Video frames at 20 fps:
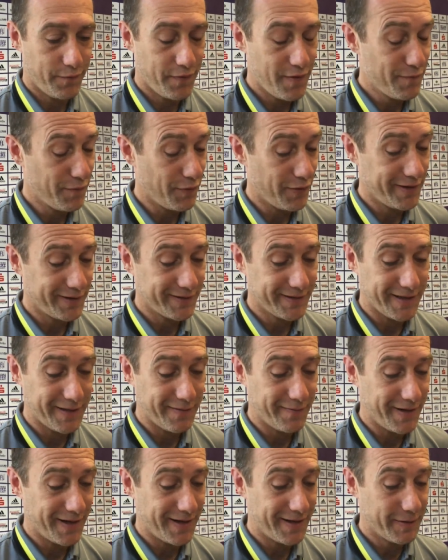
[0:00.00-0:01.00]
wo viel Feuer
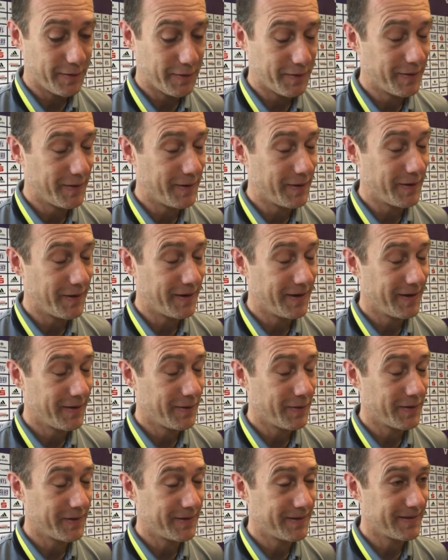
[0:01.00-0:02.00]
drin war äh,
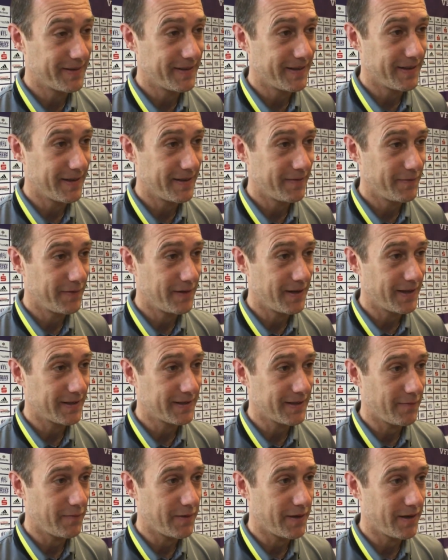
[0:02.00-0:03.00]
und äh,
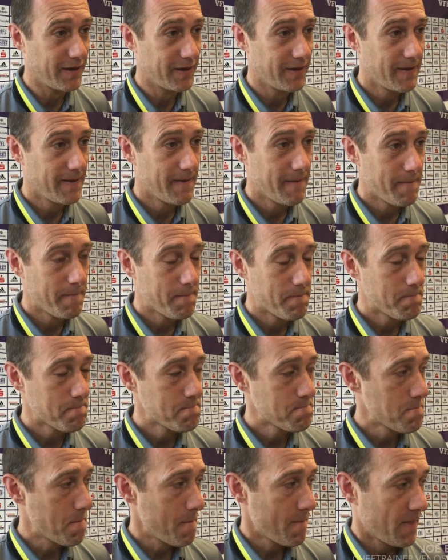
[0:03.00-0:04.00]
vielleicht haben wir
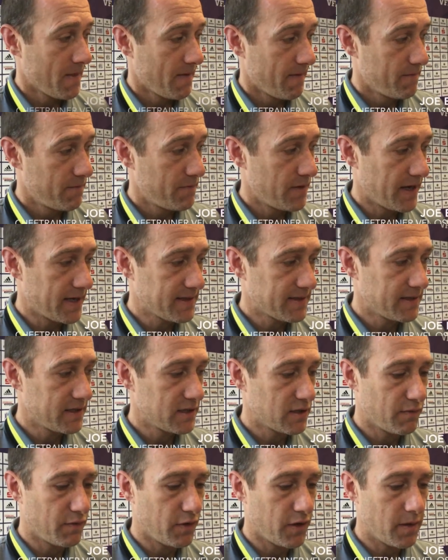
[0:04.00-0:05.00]
vergessen,
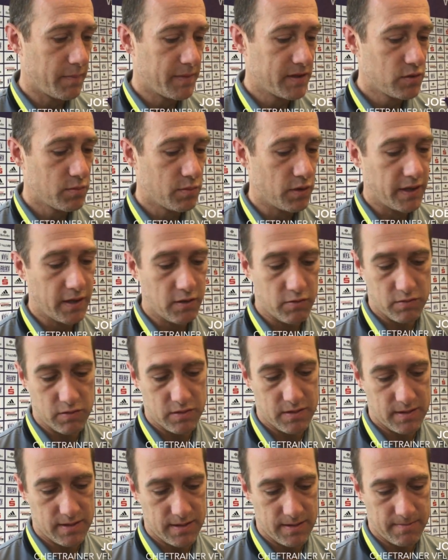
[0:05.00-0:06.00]
diese Feuer mitzubringen
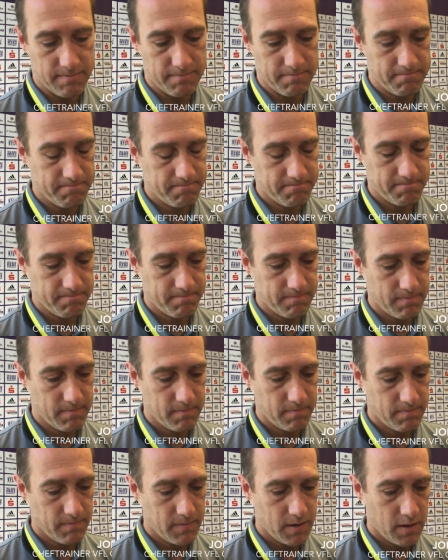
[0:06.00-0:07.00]
und ähm,
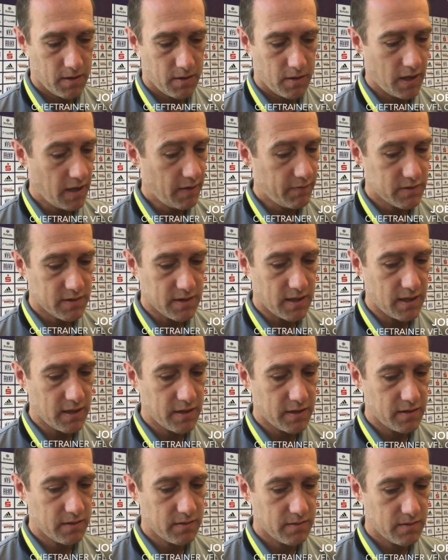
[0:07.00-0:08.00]
ja, wir sind
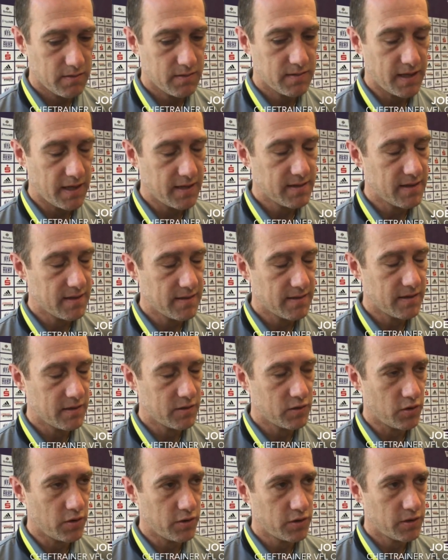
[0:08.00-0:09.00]
alle sehr, sehr, sehr
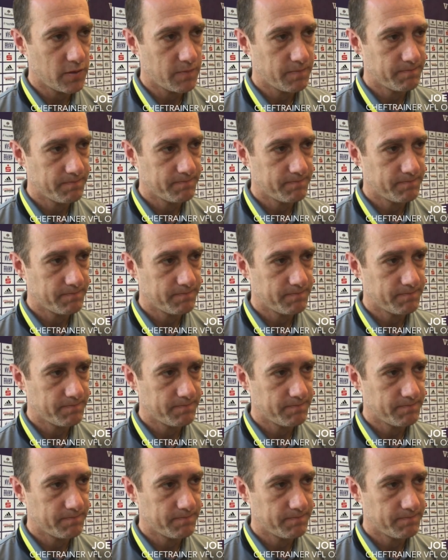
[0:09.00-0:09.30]
enttäuscht.